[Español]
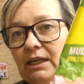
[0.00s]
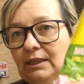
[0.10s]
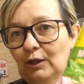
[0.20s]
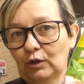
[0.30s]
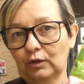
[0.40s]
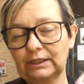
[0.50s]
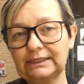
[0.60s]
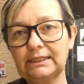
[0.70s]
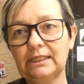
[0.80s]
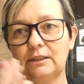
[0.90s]
Y ojo, que
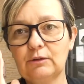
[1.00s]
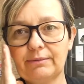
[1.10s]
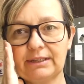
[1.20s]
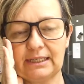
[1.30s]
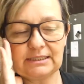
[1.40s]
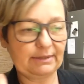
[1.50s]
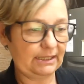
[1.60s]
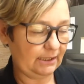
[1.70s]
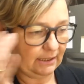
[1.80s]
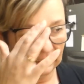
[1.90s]
es que he ido a ver las
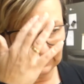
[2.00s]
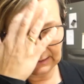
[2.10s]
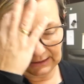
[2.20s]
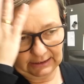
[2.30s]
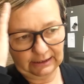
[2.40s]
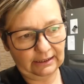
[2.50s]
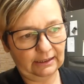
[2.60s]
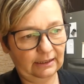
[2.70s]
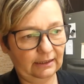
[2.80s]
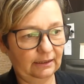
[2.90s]
galletas
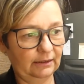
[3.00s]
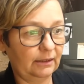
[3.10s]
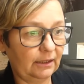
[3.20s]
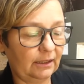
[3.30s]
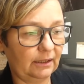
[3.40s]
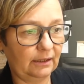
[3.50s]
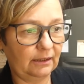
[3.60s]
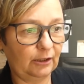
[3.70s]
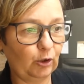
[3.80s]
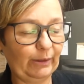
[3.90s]
y
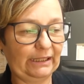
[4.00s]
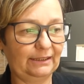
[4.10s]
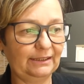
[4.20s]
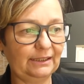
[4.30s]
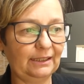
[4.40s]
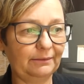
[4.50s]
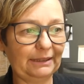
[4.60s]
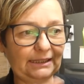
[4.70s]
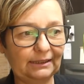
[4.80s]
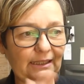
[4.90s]
eh, los paquetes de
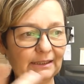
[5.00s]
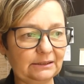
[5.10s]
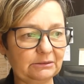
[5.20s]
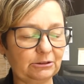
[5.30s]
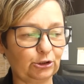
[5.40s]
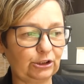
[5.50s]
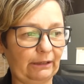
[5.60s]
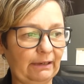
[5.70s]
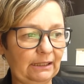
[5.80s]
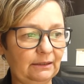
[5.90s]
bayetas
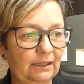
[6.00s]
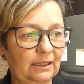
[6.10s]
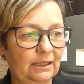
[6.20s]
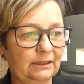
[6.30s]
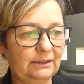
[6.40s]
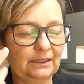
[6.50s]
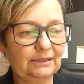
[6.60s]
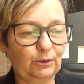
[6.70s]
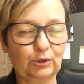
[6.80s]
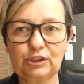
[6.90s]
costaban
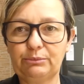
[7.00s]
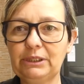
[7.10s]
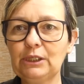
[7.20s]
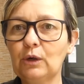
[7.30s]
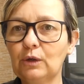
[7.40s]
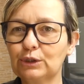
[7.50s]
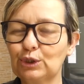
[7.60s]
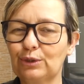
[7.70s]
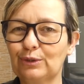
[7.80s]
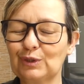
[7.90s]
6 euros y pico,
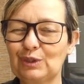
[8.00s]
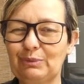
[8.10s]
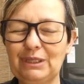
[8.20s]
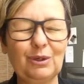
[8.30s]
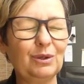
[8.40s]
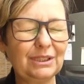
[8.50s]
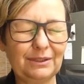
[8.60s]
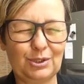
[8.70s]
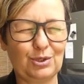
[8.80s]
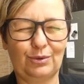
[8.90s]
8 euros y pico, y he
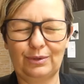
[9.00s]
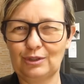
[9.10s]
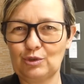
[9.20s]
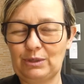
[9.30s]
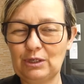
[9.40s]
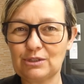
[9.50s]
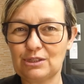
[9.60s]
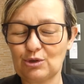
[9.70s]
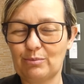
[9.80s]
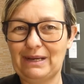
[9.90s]
dicho, Dios mío,
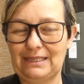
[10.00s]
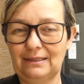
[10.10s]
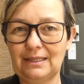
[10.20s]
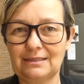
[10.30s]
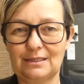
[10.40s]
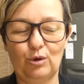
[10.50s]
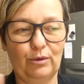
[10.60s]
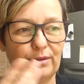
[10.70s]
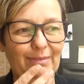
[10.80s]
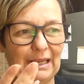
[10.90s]
si son bayetas y
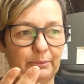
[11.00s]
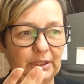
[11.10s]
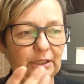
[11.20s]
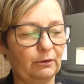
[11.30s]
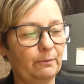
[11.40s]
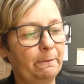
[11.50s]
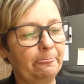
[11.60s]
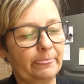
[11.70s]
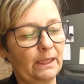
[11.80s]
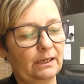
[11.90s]
luego encima las pierdo.
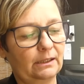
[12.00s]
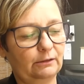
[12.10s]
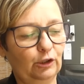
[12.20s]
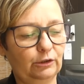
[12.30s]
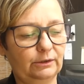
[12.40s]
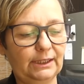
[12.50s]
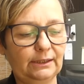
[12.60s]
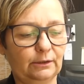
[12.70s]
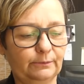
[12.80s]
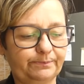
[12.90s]
No lo entiendo.